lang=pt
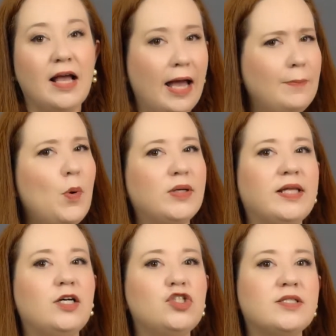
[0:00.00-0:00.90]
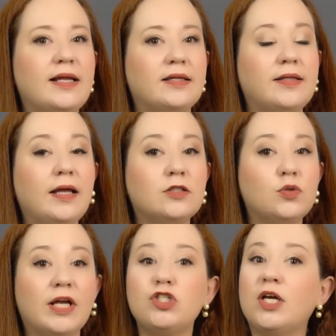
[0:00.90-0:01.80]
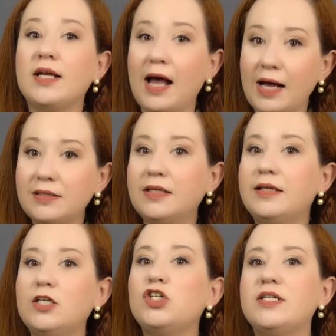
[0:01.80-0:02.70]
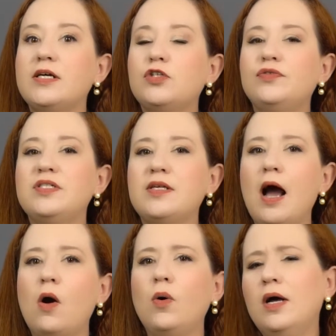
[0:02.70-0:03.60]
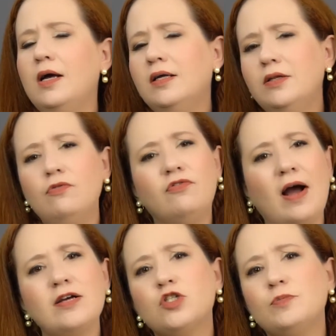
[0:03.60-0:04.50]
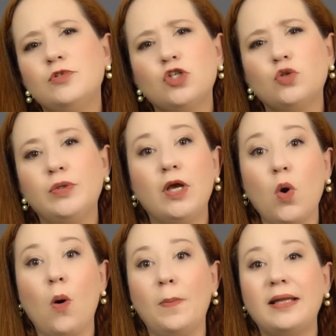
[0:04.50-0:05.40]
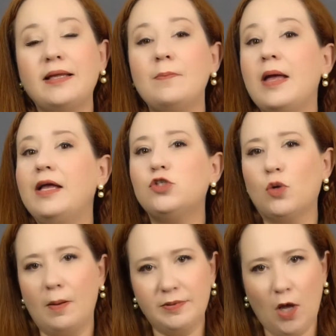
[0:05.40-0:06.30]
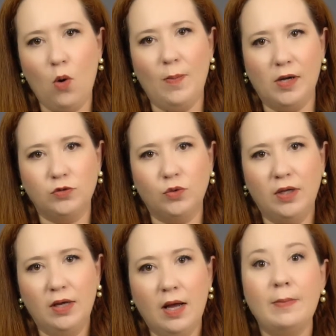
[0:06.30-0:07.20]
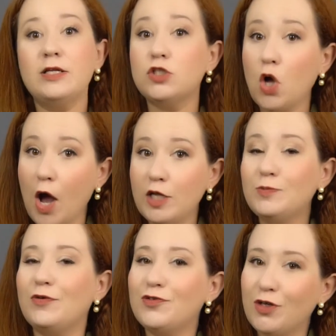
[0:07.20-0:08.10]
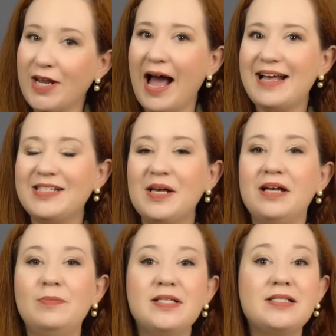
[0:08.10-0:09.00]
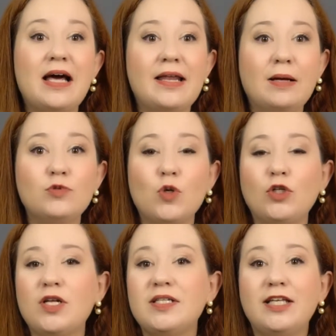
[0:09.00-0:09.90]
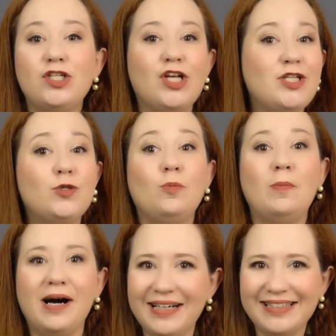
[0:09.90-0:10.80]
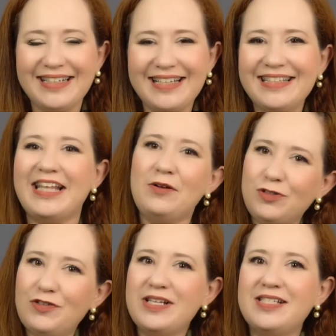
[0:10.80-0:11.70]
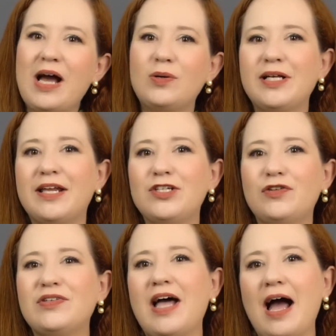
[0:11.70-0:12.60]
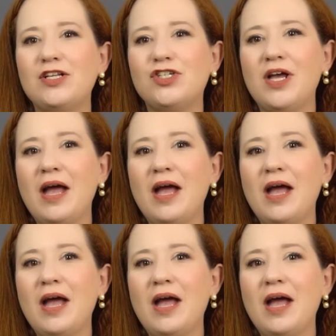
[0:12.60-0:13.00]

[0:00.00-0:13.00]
É importante estar atento que a chegada da inteligência artificial não vai substituir completamente o capital humano, mas nós, profissionais, precisaremos, com a nossa inteligência humana, que tem o diferencial da criatividade,